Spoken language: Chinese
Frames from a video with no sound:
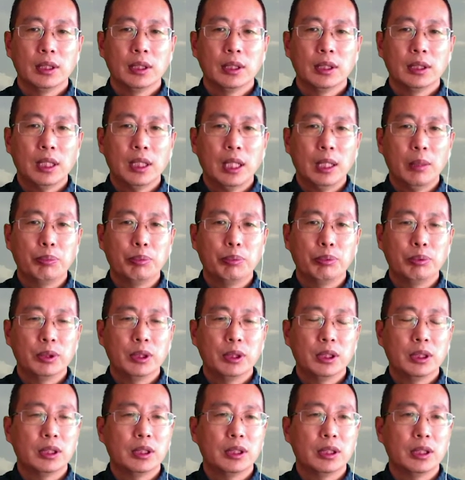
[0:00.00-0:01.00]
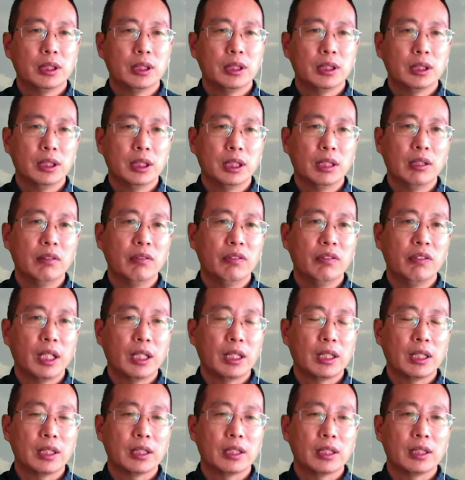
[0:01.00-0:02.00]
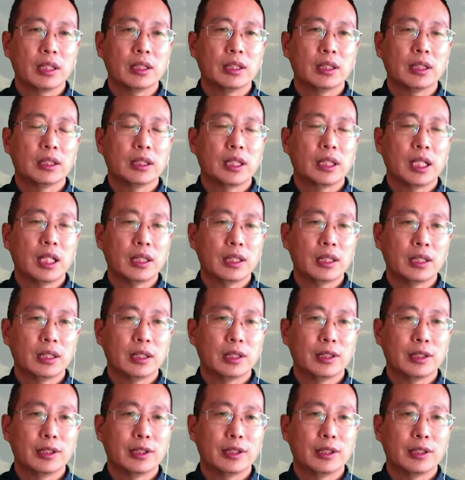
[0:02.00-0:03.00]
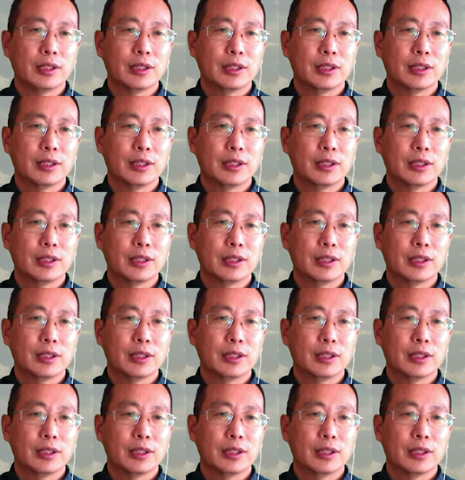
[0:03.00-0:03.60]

它不是这个刑法的责任，它只是说呢，